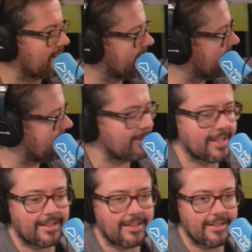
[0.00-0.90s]
invité,
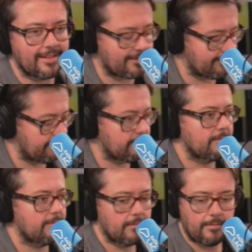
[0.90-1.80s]
Béatrice. Olivier Beau,
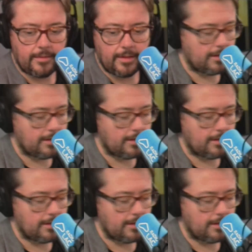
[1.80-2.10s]
bonjour.